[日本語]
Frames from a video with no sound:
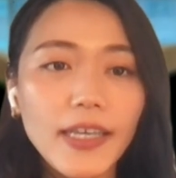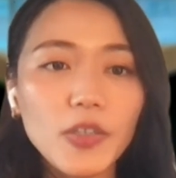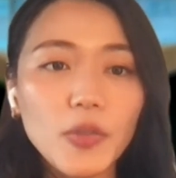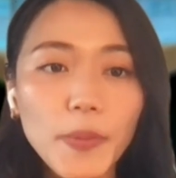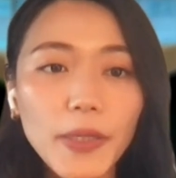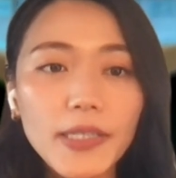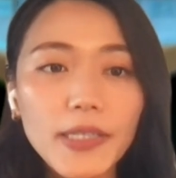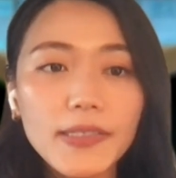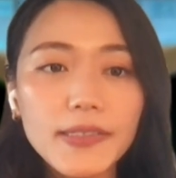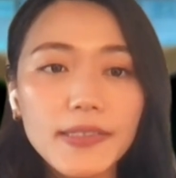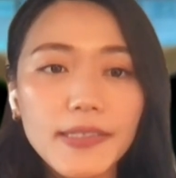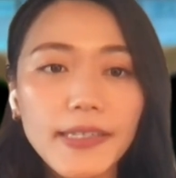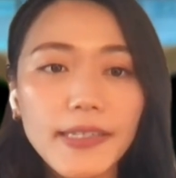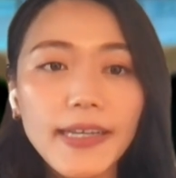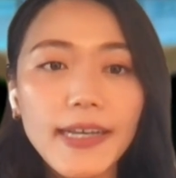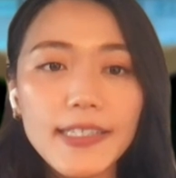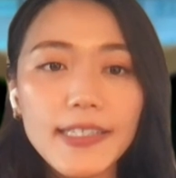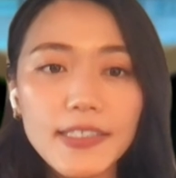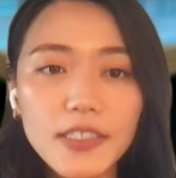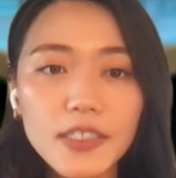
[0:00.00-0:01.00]
トピックス
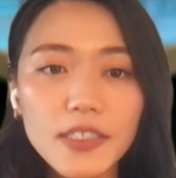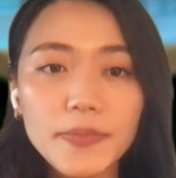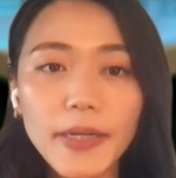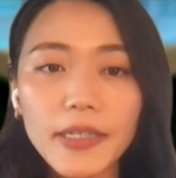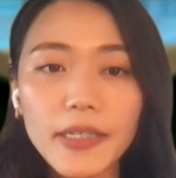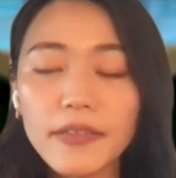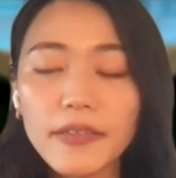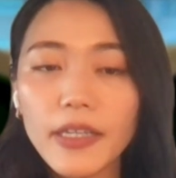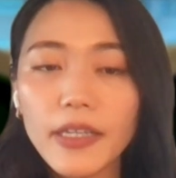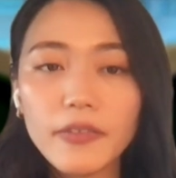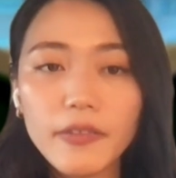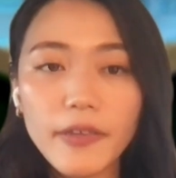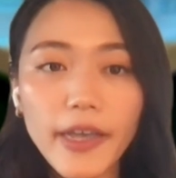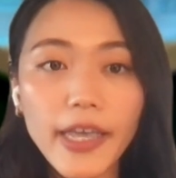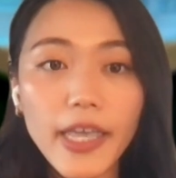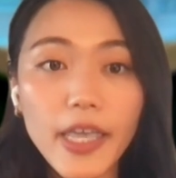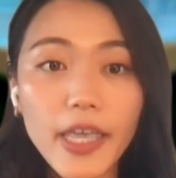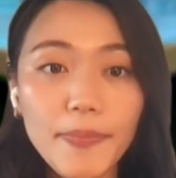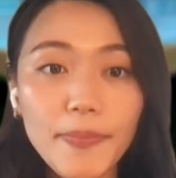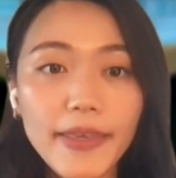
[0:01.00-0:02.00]
に関するバックエンド
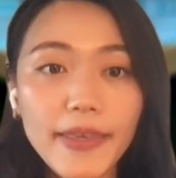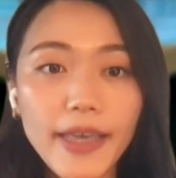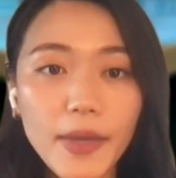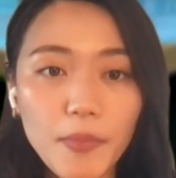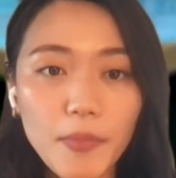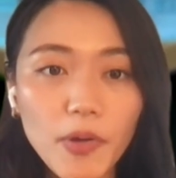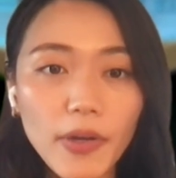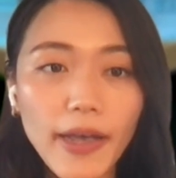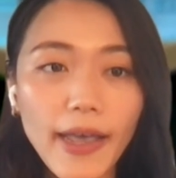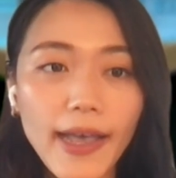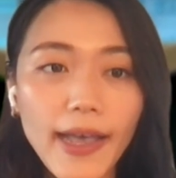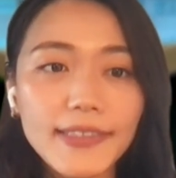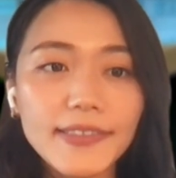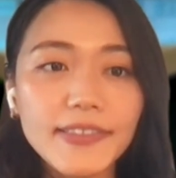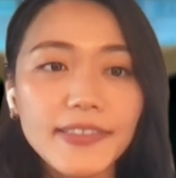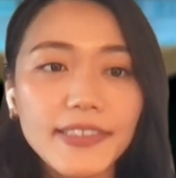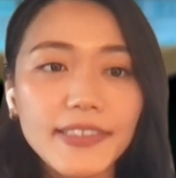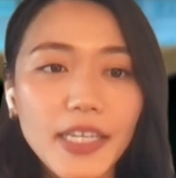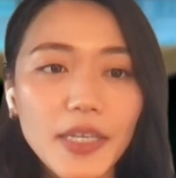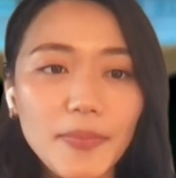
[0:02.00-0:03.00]
や API も開
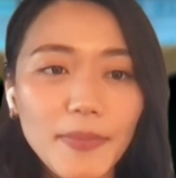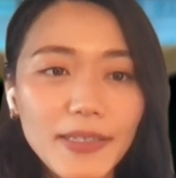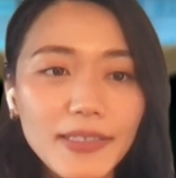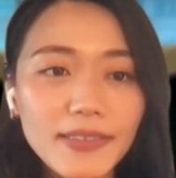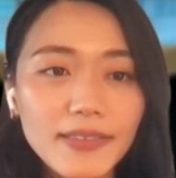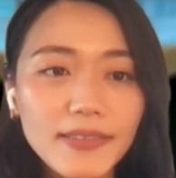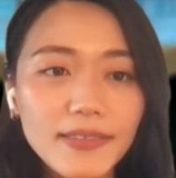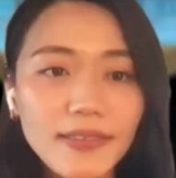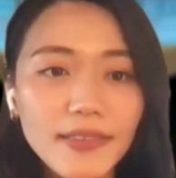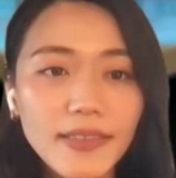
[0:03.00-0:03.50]
発しています。